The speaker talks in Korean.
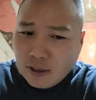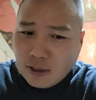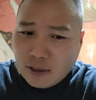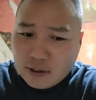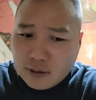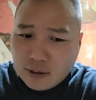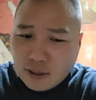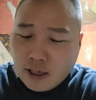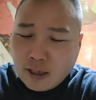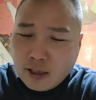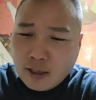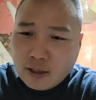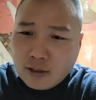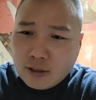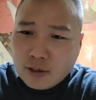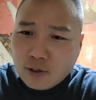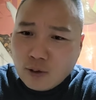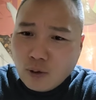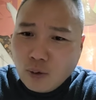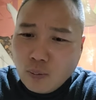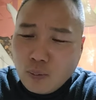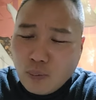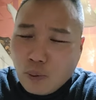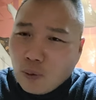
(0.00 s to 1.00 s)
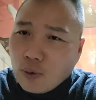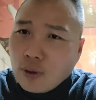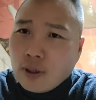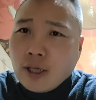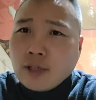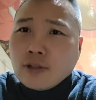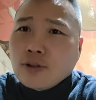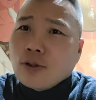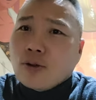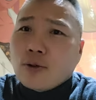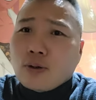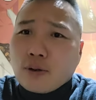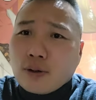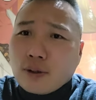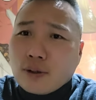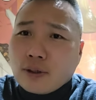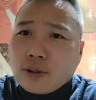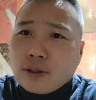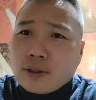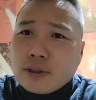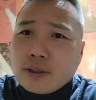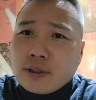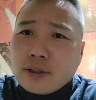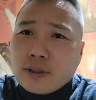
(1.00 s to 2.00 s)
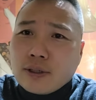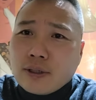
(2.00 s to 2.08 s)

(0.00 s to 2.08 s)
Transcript: 상희 씨도 포기를 했어요, 그거를.